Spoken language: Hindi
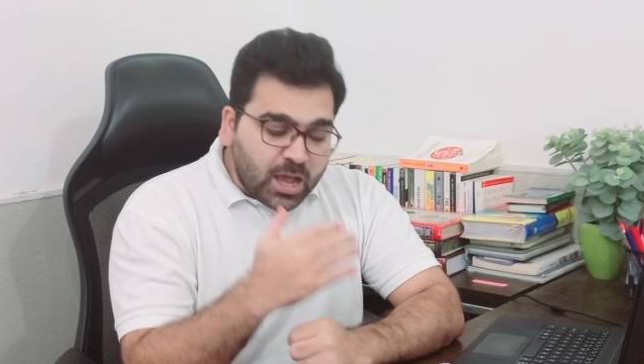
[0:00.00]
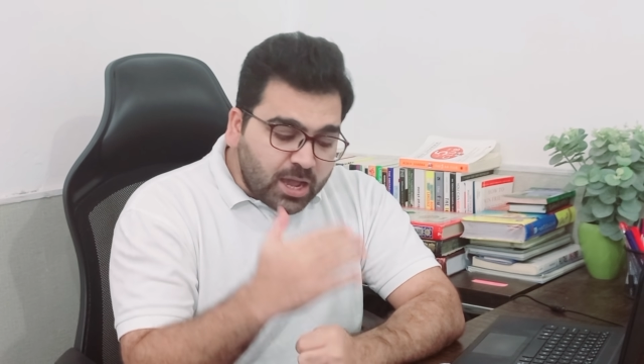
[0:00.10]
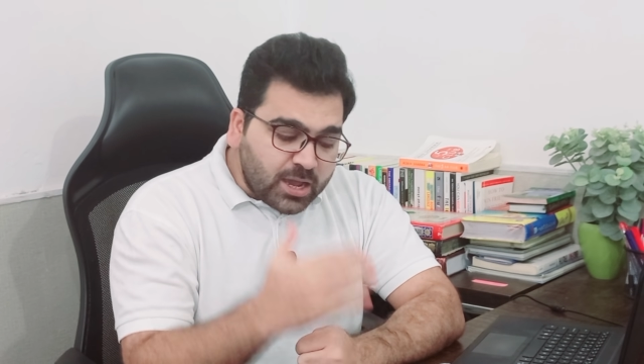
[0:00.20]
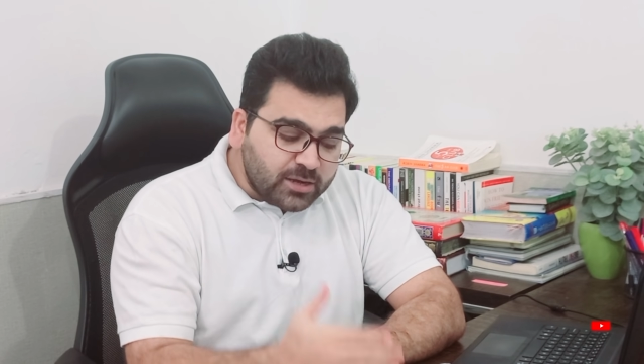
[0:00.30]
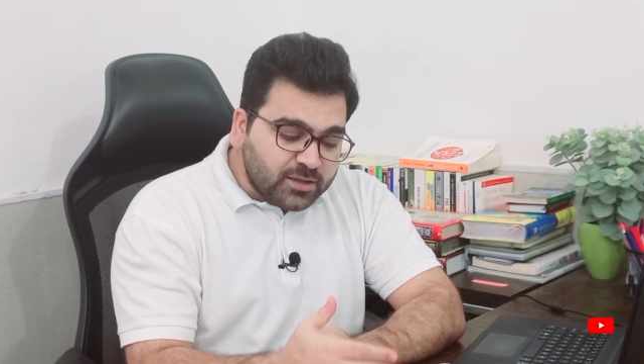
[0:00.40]

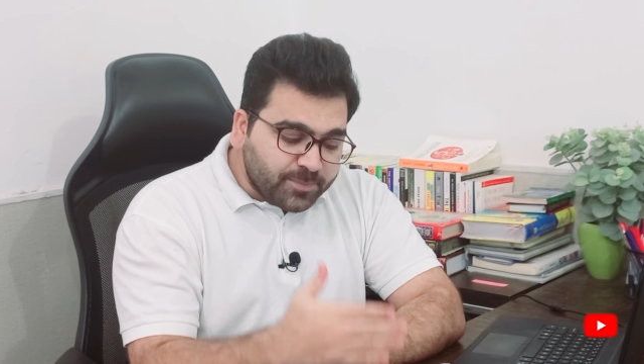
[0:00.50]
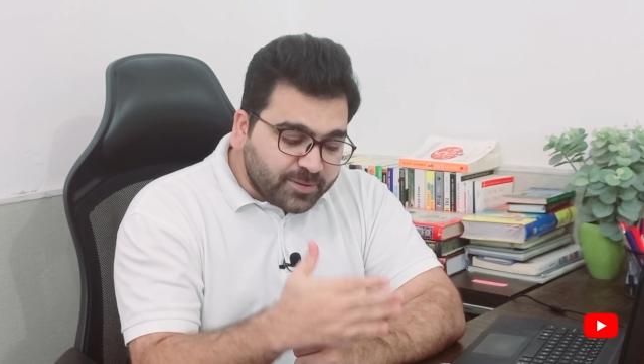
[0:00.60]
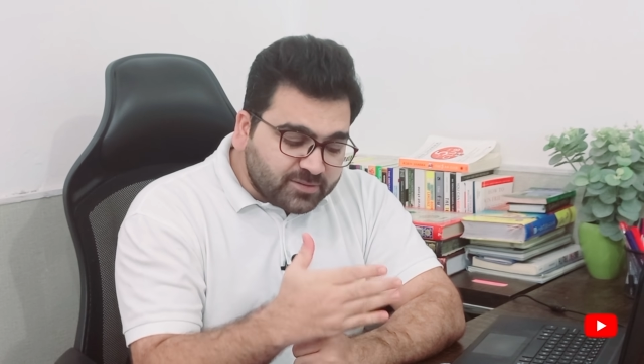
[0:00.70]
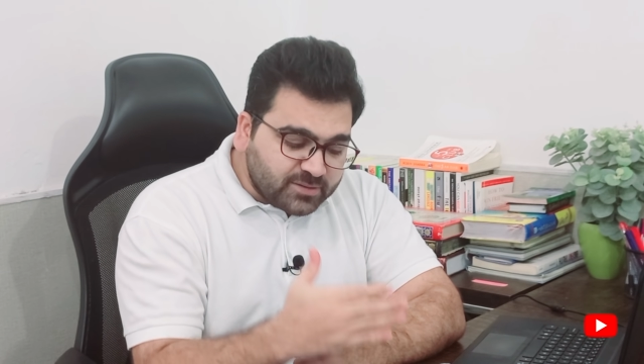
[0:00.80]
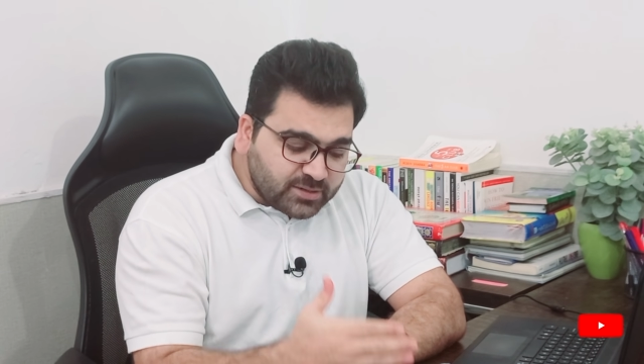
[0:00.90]
अगर
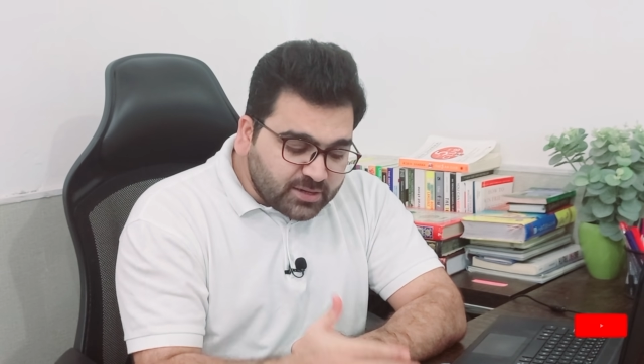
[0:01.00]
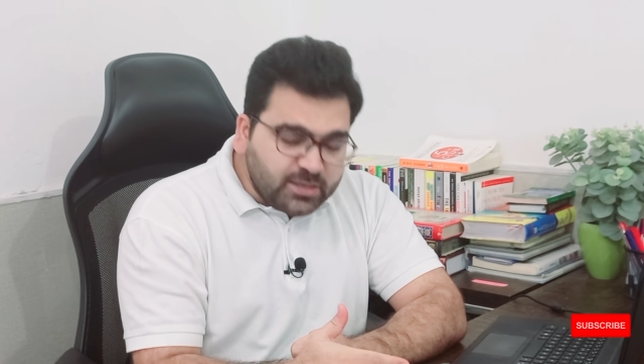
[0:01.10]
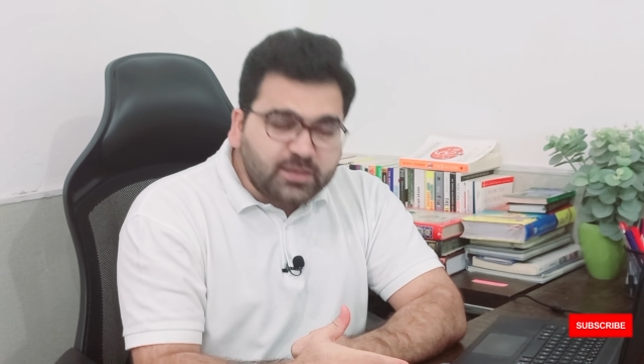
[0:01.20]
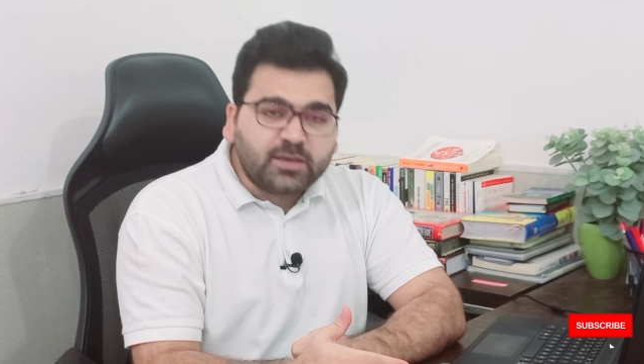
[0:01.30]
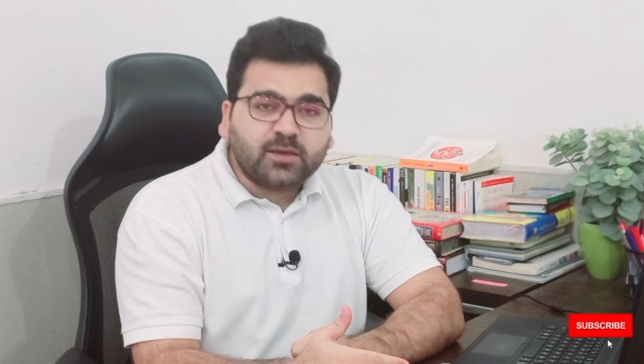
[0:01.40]
कैपेसिटी
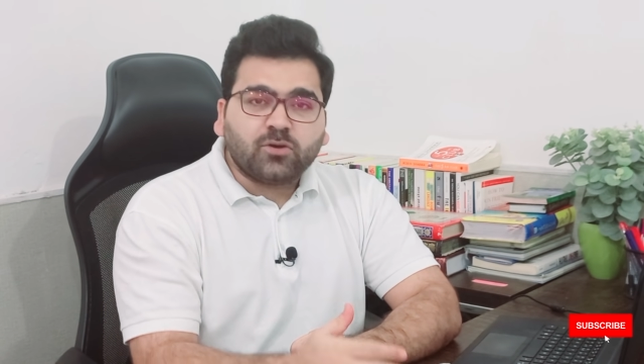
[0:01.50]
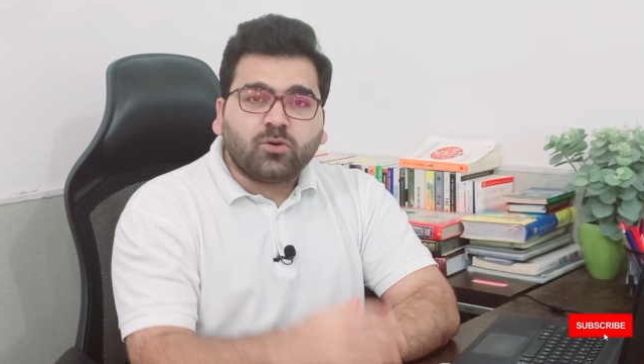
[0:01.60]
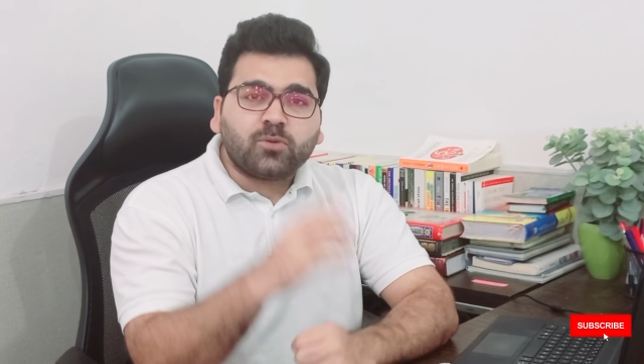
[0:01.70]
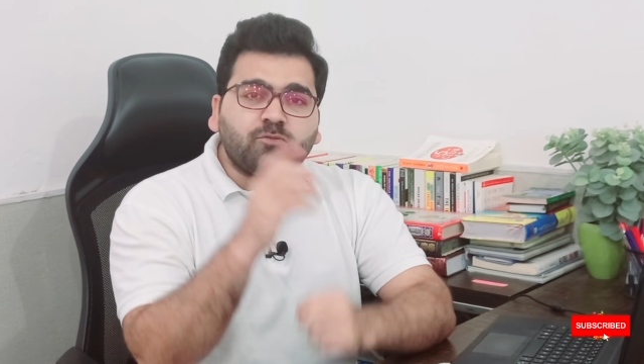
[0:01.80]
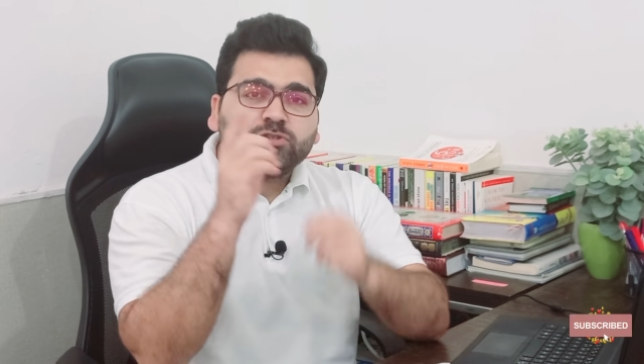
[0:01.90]
नहीं है
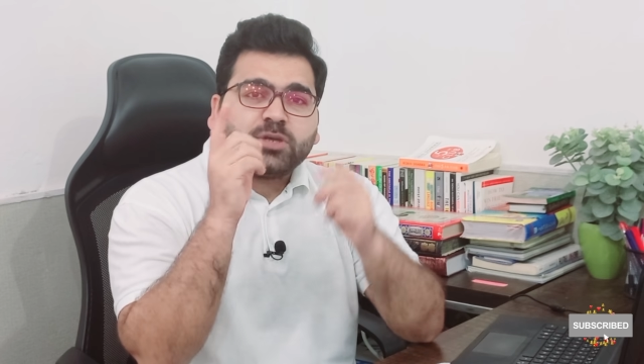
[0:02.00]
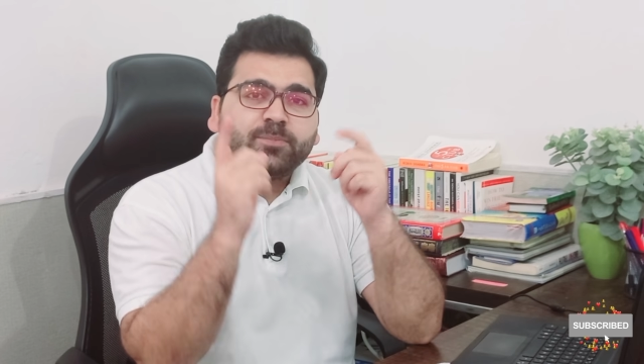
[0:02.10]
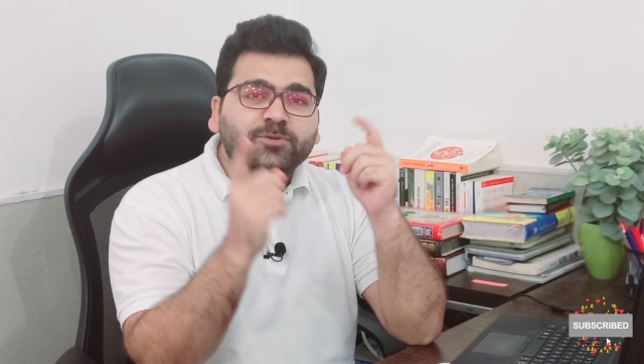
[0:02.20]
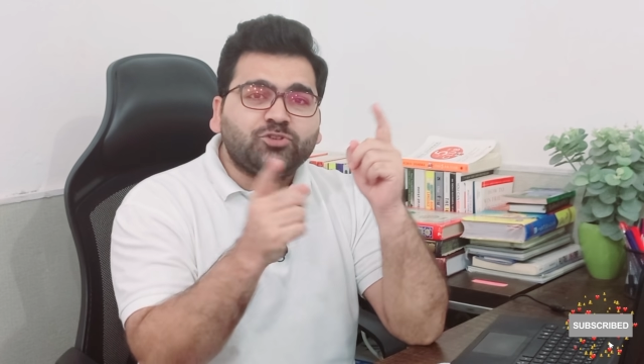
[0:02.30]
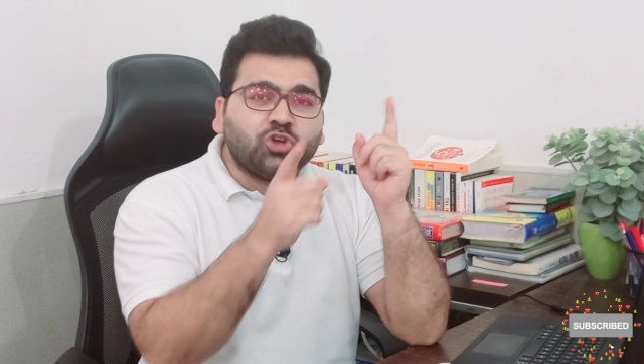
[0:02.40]
और वो जब